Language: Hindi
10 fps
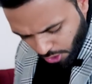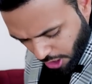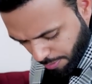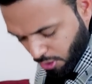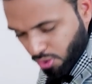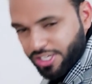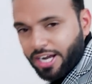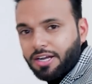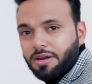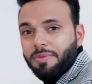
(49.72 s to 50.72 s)
कोट की बिल्कुल
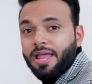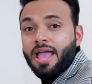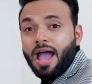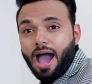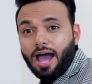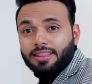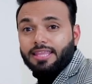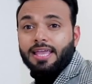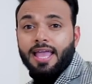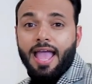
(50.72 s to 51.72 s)
सेंटर में
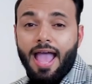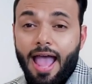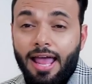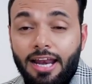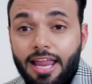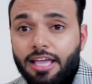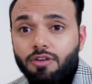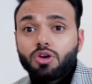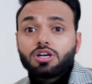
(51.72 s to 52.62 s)
आती है लेकिन वो